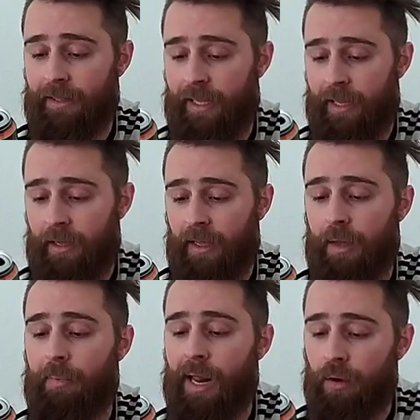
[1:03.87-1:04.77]
de
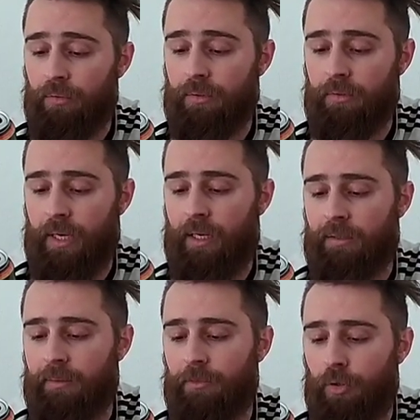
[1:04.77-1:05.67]
Gebraut
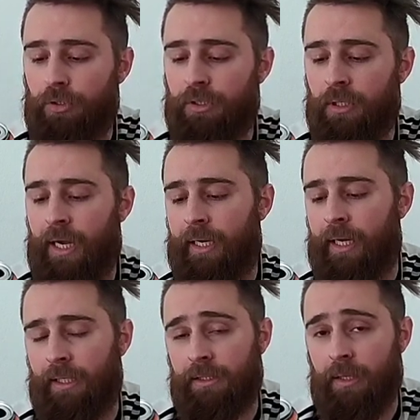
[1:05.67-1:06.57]
nach dem deutschen
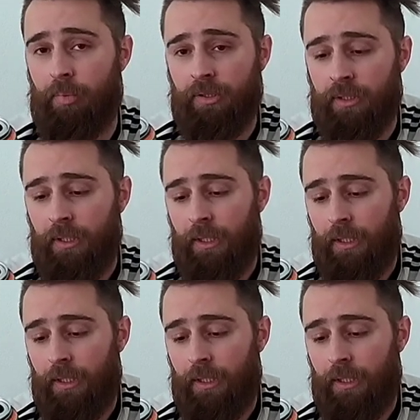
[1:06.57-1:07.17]
Reinheitsgebot